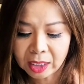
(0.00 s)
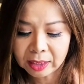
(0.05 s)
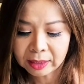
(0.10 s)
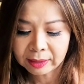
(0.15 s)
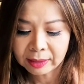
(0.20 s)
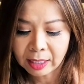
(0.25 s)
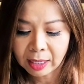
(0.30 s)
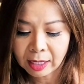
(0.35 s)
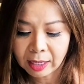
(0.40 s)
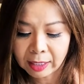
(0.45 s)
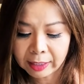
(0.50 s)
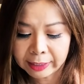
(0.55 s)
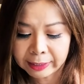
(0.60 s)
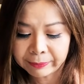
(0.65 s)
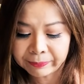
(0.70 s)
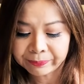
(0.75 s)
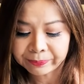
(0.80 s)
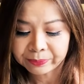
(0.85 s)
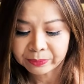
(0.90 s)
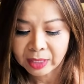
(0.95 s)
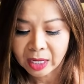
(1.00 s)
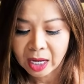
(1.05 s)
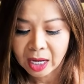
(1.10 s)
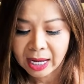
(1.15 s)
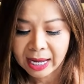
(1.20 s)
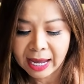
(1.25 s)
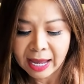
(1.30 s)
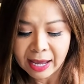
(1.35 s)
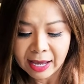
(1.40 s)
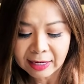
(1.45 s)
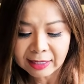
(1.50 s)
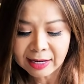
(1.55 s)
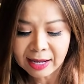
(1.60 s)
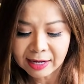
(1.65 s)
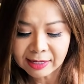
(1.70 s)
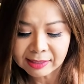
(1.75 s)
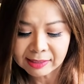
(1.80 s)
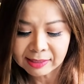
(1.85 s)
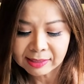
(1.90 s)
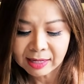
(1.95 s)
Rồi, Alex,
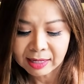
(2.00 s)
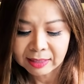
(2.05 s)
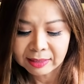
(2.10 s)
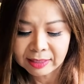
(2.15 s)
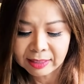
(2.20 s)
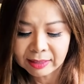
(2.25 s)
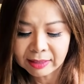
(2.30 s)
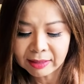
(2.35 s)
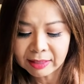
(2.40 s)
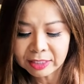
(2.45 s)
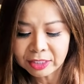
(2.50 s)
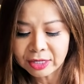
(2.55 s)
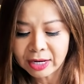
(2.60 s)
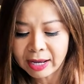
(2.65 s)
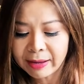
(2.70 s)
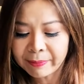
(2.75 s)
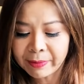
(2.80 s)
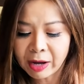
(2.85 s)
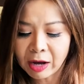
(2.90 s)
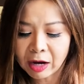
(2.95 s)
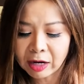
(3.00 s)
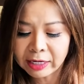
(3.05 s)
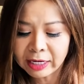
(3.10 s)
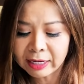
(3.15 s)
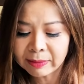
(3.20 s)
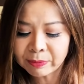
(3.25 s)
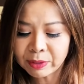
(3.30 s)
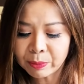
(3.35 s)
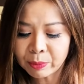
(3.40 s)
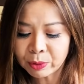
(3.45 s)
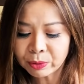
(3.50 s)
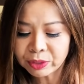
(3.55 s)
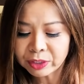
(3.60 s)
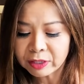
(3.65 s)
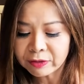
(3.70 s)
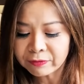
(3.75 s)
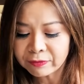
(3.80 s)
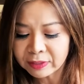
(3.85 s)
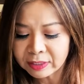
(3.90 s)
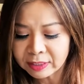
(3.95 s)
chị ơi cho em hỏi, em nộp hồ
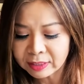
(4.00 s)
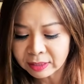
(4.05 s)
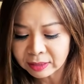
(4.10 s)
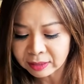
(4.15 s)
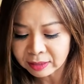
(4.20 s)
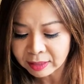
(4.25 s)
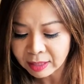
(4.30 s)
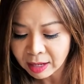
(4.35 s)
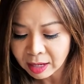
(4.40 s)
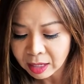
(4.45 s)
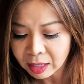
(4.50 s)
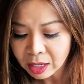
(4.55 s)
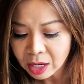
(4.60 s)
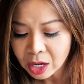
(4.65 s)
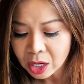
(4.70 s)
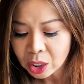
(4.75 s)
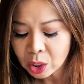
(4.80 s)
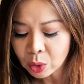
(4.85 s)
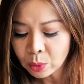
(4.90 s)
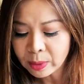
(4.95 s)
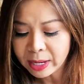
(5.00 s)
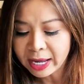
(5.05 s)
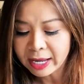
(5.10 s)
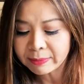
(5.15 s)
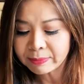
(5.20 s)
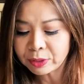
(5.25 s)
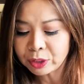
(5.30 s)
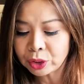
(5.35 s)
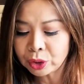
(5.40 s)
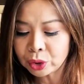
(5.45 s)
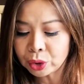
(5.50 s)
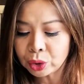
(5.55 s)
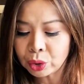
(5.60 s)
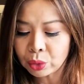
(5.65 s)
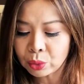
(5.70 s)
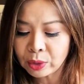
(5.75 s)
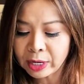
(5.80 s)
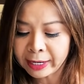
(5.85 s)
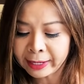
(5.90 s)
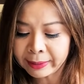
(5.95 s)
sơ visitor lúc em chưa
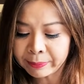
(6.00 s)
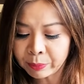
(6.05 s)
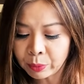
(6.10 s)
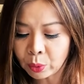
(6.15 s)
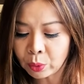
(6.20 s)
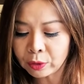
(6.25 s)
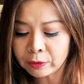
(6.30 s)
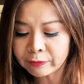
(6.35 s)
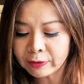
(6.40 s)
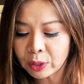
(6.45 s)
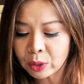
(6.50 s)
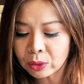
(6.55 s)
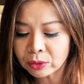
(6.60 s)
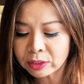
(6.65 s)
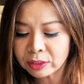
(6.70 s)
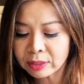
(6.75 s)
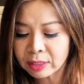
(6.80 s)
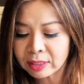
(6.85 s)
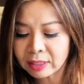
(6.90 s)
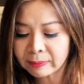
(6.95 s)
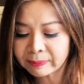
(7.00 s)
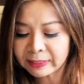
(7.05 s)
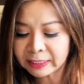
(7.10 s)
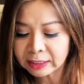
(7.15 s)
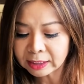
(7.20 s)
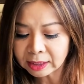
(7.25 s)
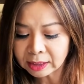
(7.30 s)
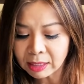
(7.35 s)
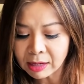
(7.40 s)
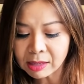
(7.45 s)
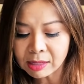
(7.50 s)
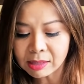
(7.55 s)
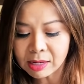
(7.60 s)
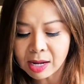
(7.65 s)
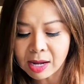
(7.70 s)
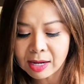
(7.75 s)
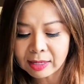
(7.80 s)
đủ hai mũi và hồ sơ nộp tháng tư.